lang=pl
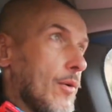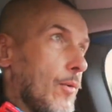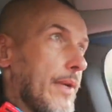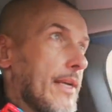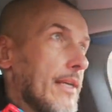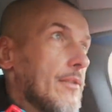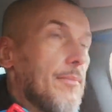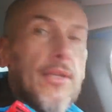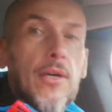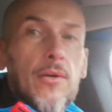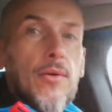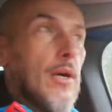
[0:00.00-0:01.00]
Weekend
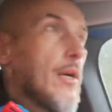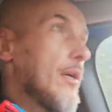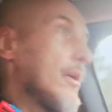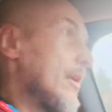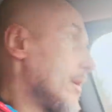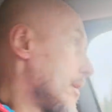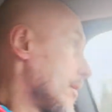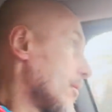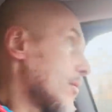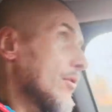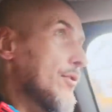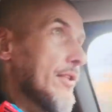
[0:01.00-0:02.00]
minął,
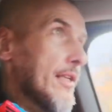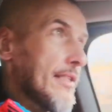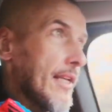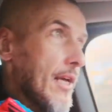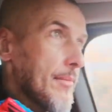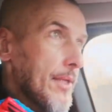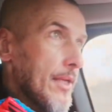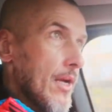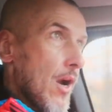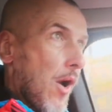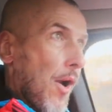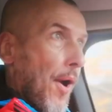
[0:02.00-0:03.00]
urodziny za nami,
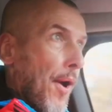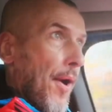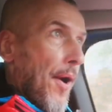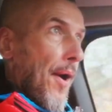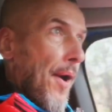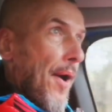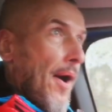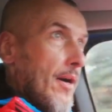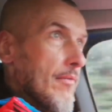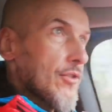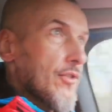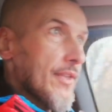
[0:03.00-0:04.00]

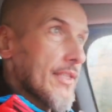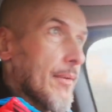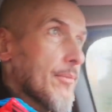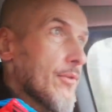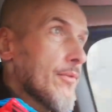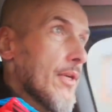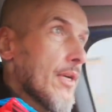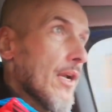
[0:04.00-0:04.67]
właściwie za mną.